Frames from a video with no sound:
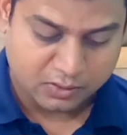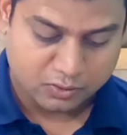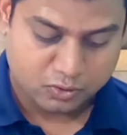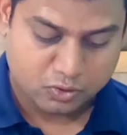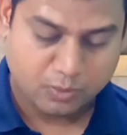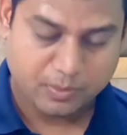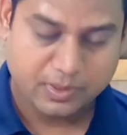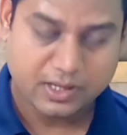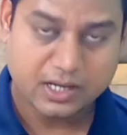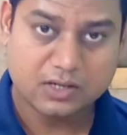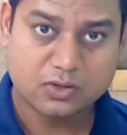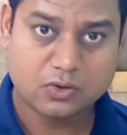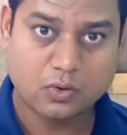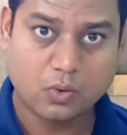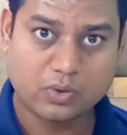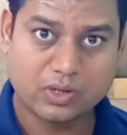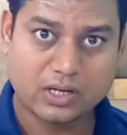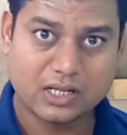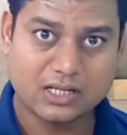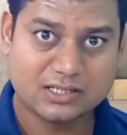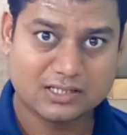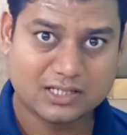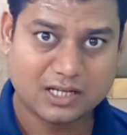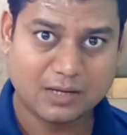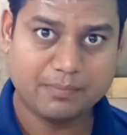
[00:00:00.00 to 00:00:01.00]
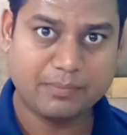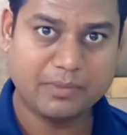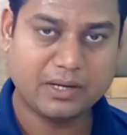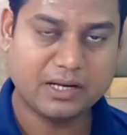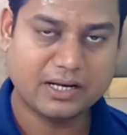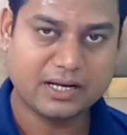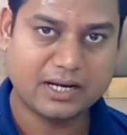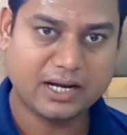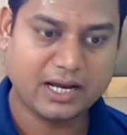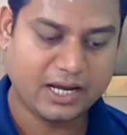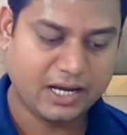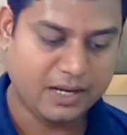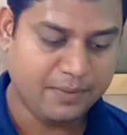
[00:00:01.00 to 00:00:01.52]
जो मेरा टोटल सम
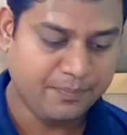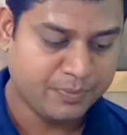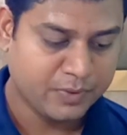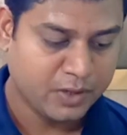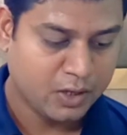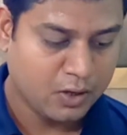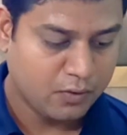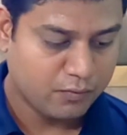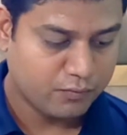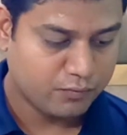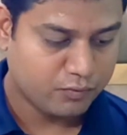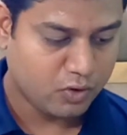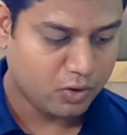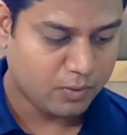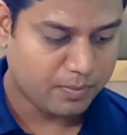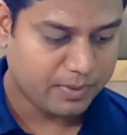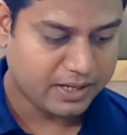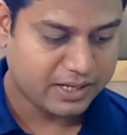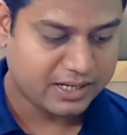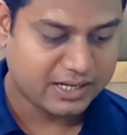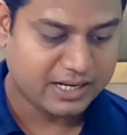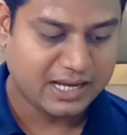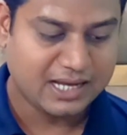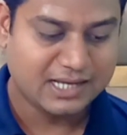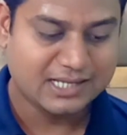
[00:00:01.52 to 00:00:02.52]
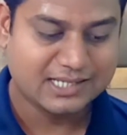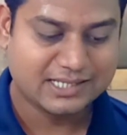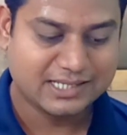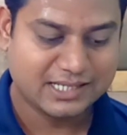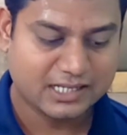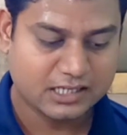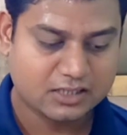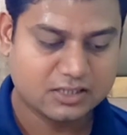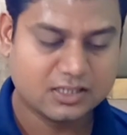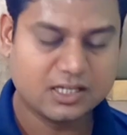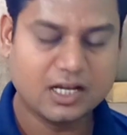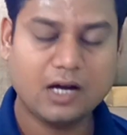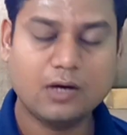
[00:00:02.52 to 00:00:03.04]
बन रहा है वो बन रहा है
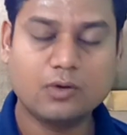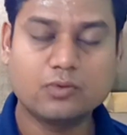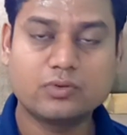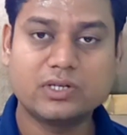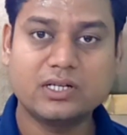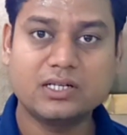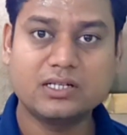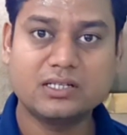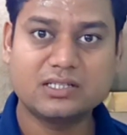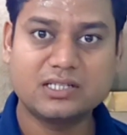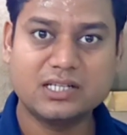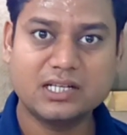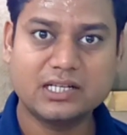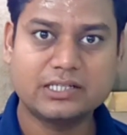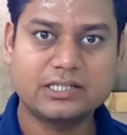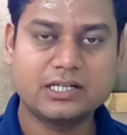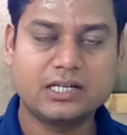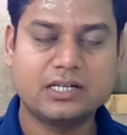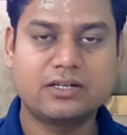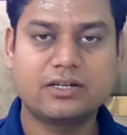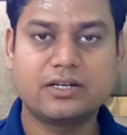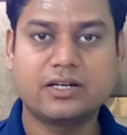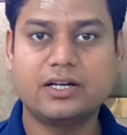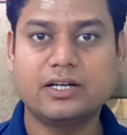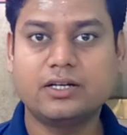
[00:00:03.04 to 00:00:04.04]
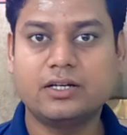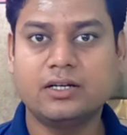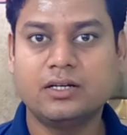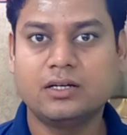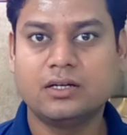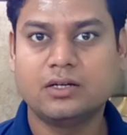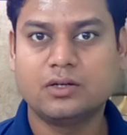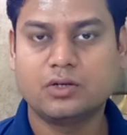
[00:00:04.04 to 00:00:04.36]
सिक्स थाउजेंड सिक्स हंड्रेड